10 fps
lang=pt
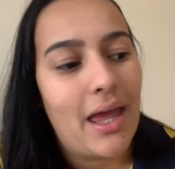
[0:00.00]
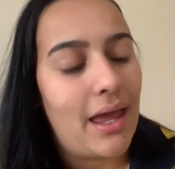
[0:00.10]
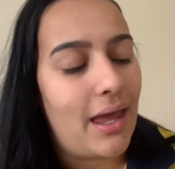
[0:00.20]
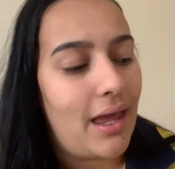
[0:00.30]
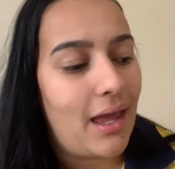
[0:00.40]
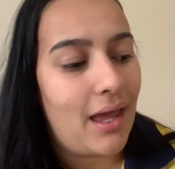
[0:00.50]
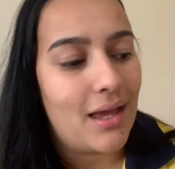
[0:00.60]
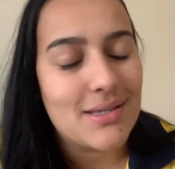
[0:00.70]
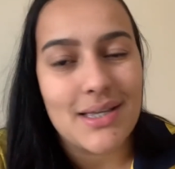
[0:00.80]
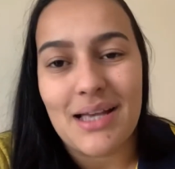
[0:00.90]
É,
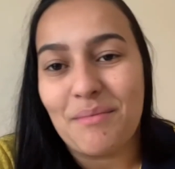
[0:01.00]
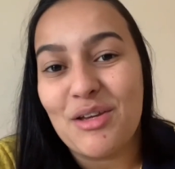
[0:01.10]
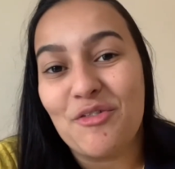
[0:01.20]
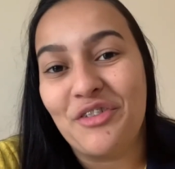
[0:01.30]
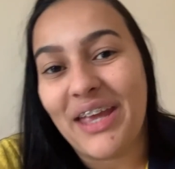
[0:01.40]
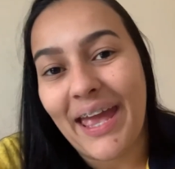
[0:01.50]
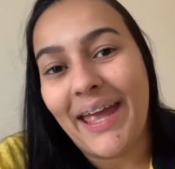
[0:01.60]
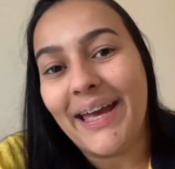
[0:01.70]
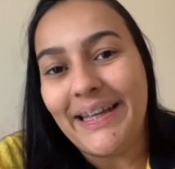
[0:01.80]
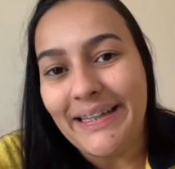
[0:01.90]
vocês sabem que eu
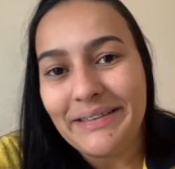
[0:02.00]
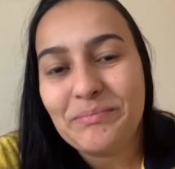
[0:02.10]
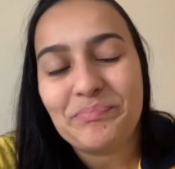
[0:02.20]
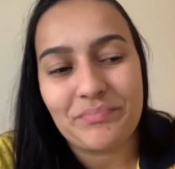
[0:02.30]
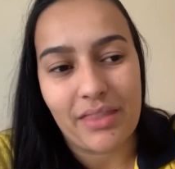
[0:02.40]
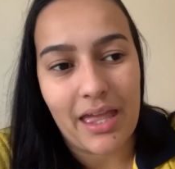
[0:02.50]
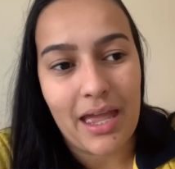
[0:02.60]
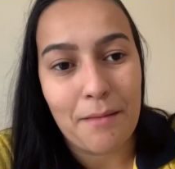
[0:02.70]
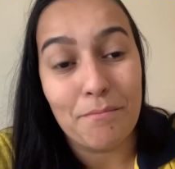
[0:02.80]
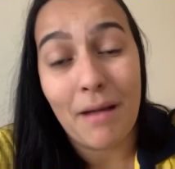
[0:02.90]
fiquei aí,
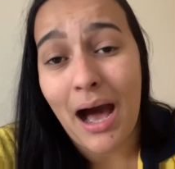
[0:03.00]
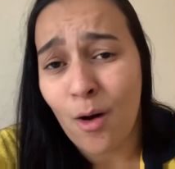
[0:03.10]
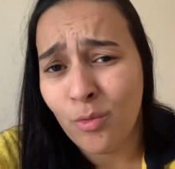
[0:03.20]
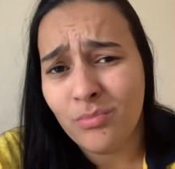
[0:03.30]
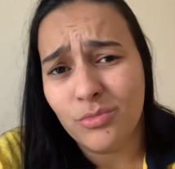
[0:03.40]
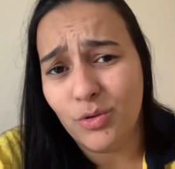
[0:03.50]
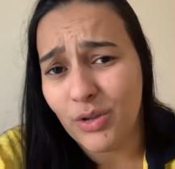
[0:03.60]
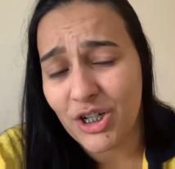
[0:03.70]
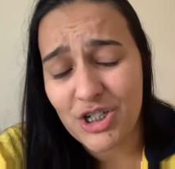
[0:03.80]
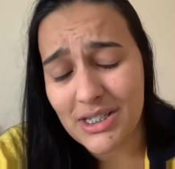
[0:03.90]
né, mal
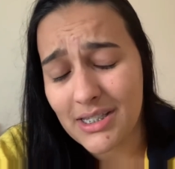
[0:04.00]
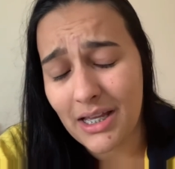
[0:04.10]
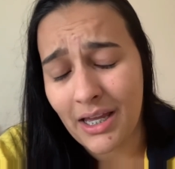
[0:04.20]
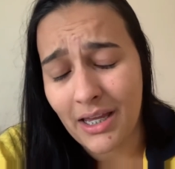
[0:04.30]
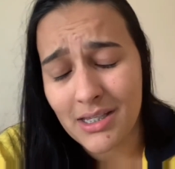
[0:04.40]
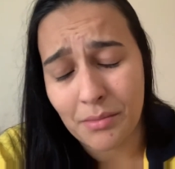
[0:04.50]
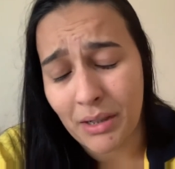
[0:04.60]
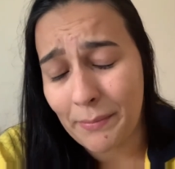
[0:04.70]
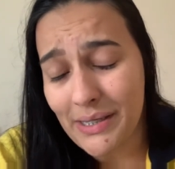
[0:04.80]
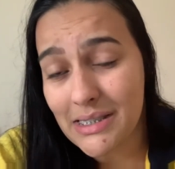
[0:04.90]
durante a é,
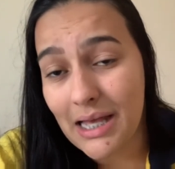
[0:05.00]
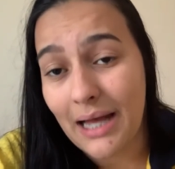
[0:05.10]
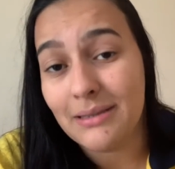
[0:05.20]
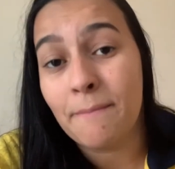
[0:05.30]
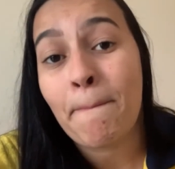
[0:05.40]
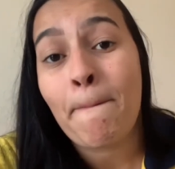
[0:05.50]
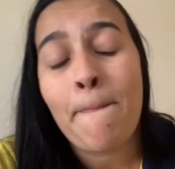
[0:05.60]
semana passada.